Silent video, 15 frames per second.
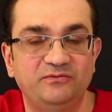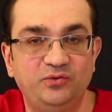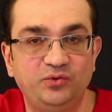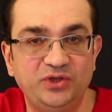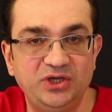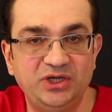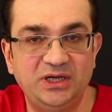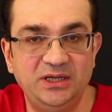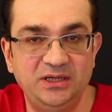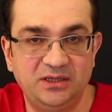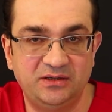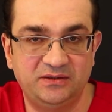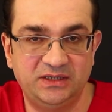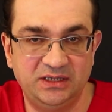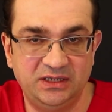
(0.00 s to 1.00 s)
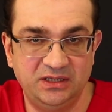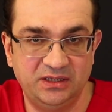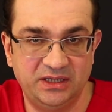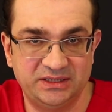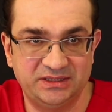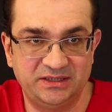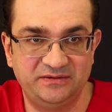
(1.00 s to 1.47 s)
В других клиниках такие
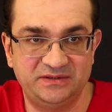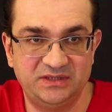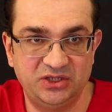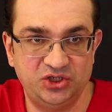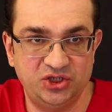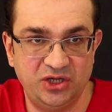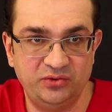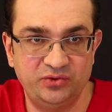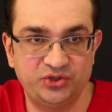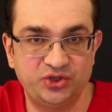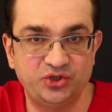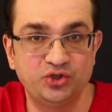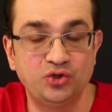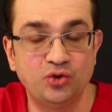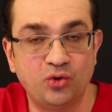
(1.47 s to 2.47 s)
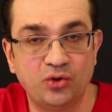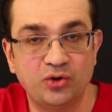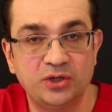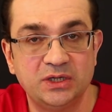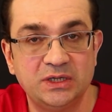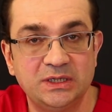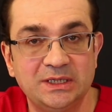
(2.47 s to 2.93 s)
лазеры встречаются, но
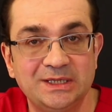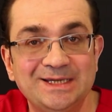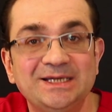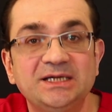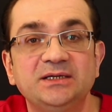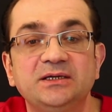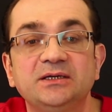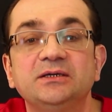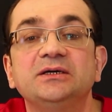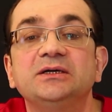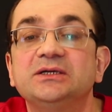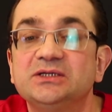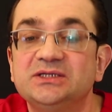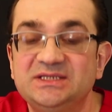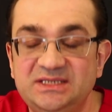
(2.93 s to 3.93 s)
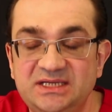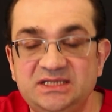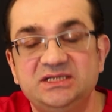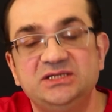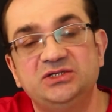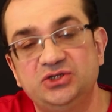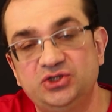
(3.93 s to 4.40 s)

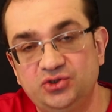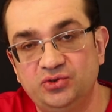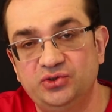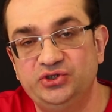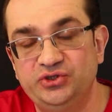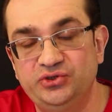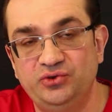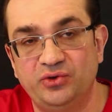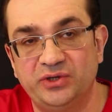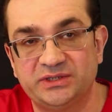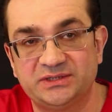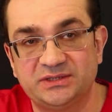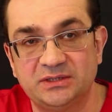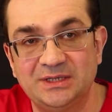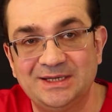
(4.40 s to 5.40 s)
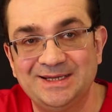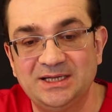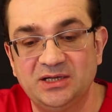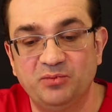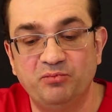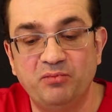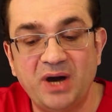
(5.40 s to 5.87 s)
здесь есть еще один нюанс.
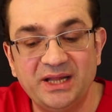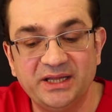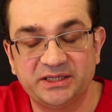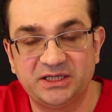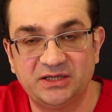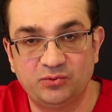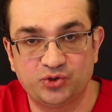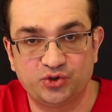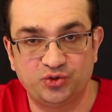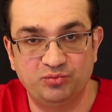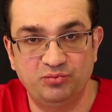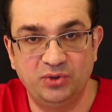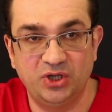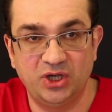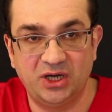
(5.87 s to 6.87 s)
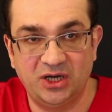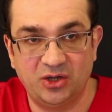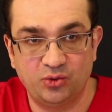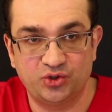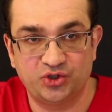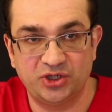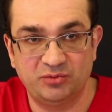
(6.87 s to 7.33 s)
Мало того, чтобы была
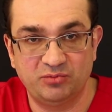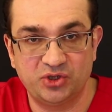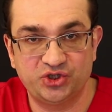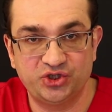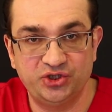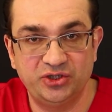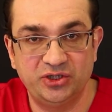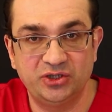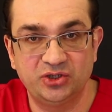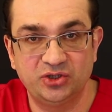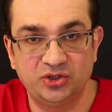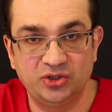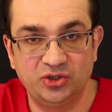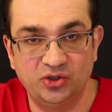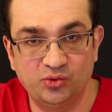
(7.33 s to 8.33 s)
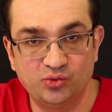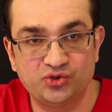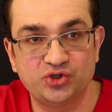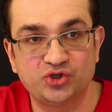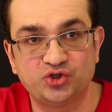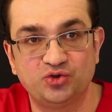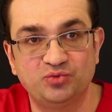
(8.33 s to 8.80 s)
хорошая машина,
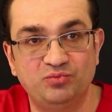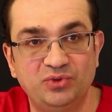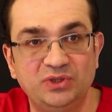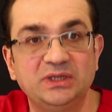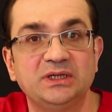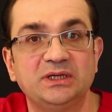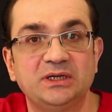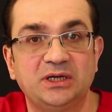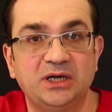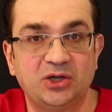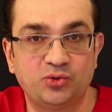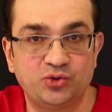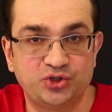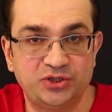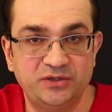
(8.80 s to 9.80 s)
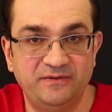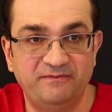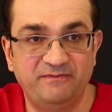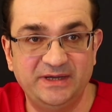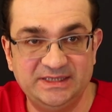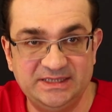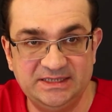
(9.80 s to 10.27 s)
нужно, чтобы был хороший
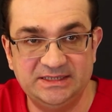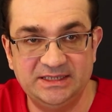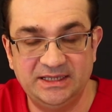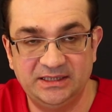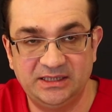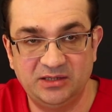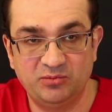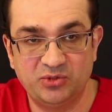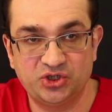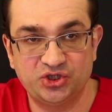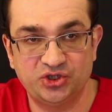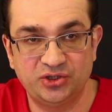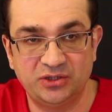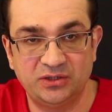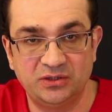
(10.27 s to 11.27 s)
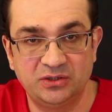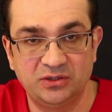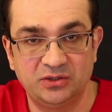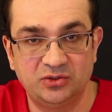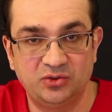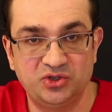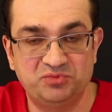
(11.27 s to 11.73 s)
водитель этой машины.
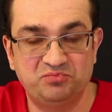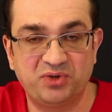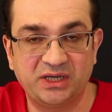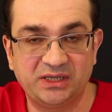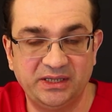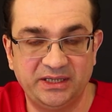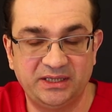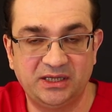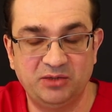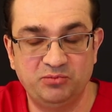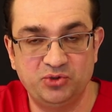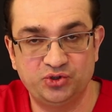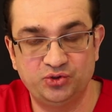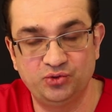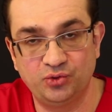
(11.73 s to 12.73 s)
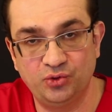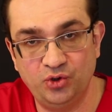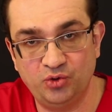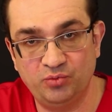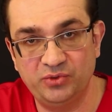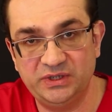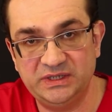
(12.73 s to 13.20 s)
То есть прокладка между
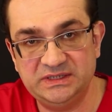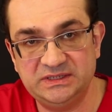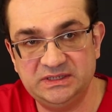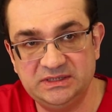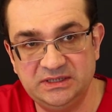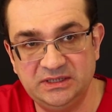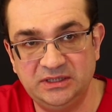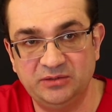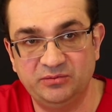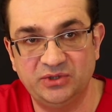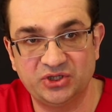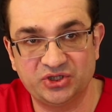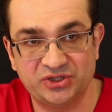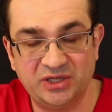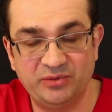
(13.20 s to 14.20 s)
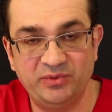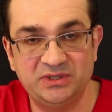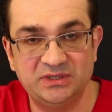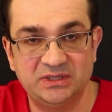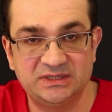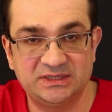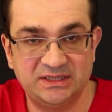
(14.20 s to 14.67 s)
рулем и сиденьем должна
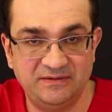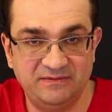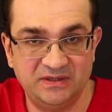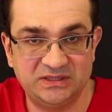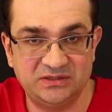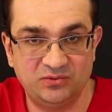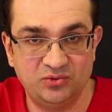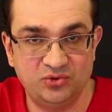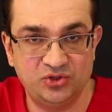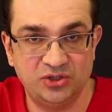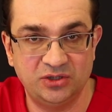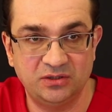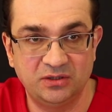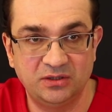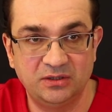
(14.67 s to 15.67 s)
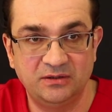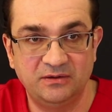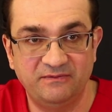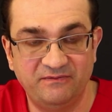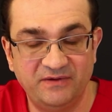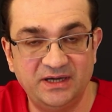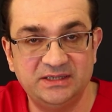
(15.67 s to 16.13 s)
быть соответствующая.
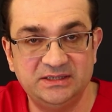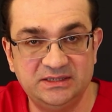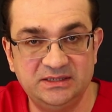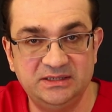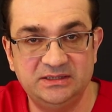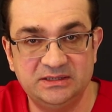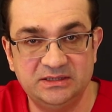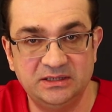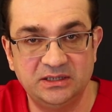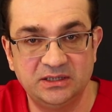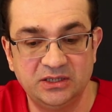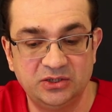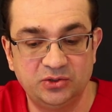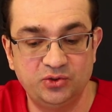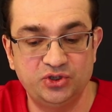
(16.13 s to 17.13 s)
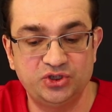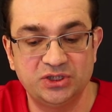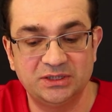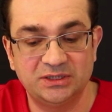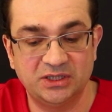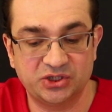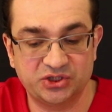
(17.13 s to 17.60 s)
Водитель. То есть
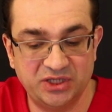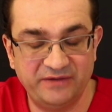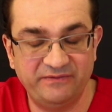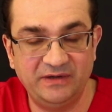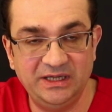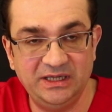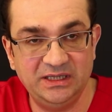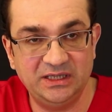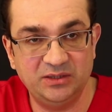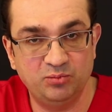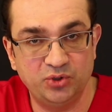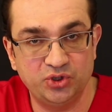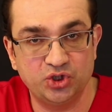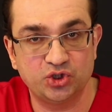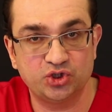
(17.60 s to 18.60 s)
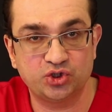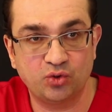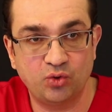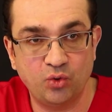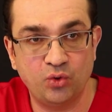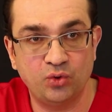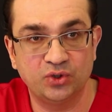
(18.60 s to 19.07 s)
должна в клинике быть
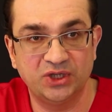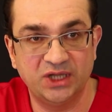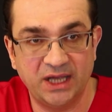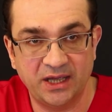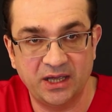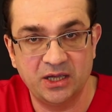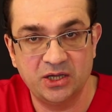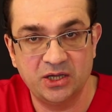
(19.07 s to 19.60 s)
школа,